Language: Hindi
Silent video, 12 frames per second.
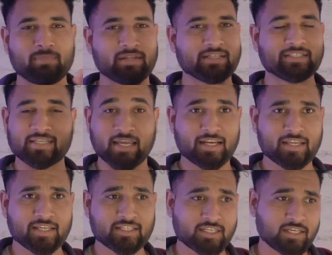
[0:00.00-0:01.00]
में प्लीज़ शेयर
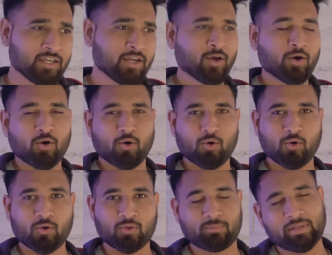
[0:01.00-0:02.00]
कीजिए
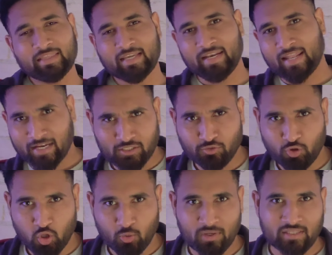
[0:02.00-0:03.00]
और मिलते हैं नेक्स्ट
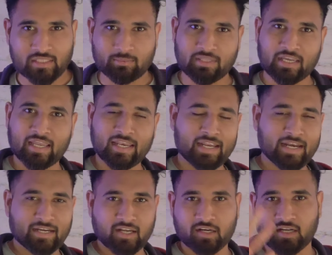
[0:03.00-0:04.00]
वीडियो में तब तक के
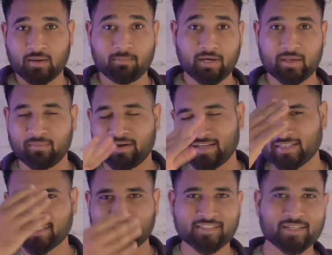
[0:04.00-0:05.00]
लिए टाटा बाय
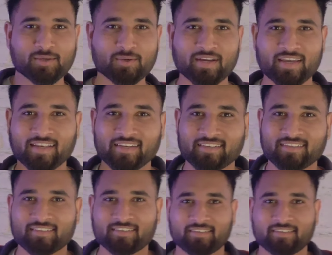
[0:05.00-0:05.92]
बाय सी यू अगेन